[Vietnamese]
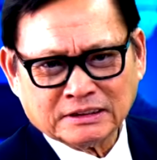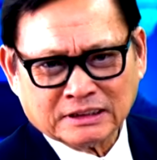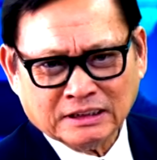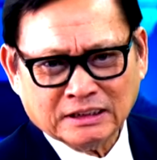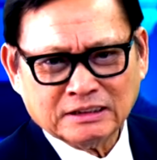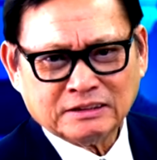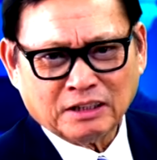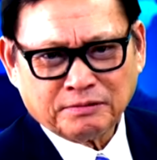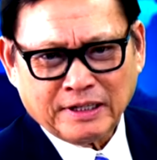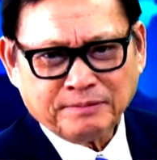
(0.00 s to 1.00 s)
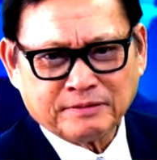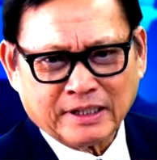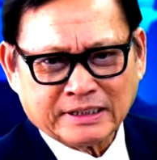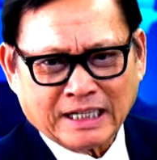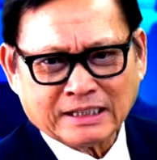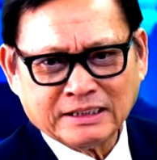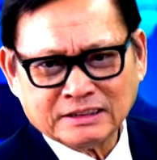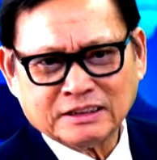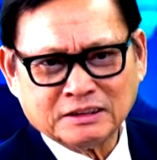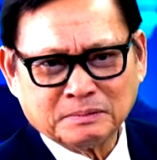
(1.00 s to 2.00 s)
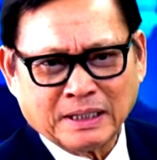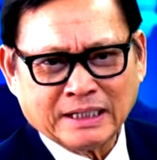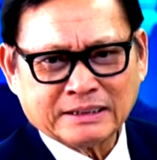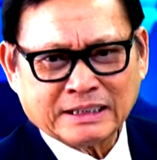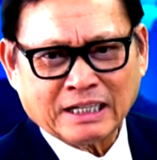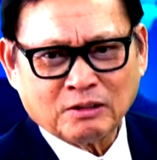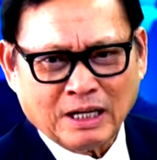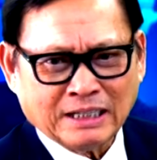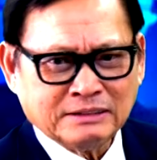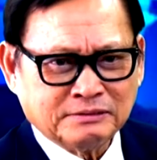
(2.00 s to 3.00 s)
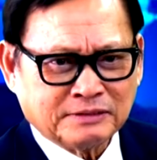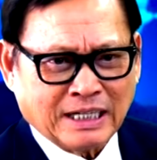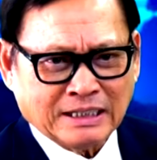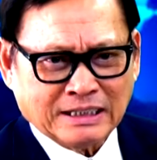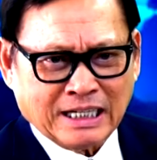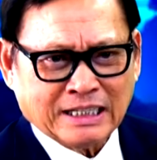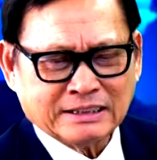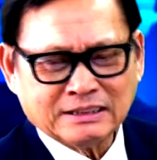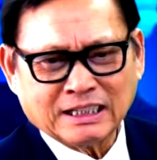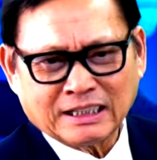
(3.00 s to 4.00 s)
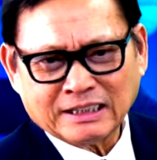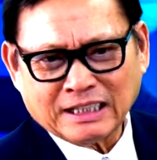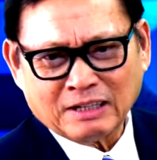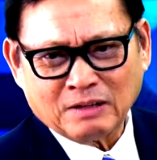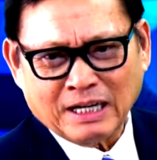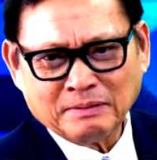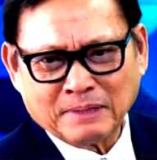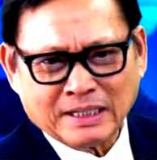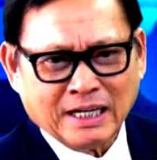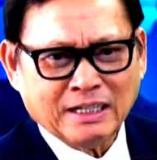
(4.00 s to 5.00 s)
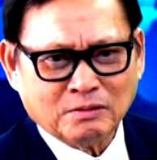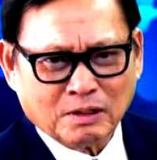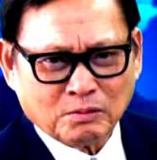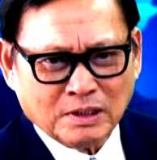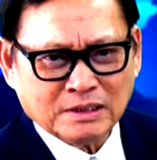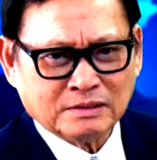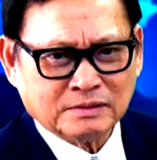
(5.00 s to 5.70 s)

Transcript: ngưỡng cho phép về thặng dư thương mại tài khoản vãng lai tức là cái tài khoản mà để ở ngoại quốc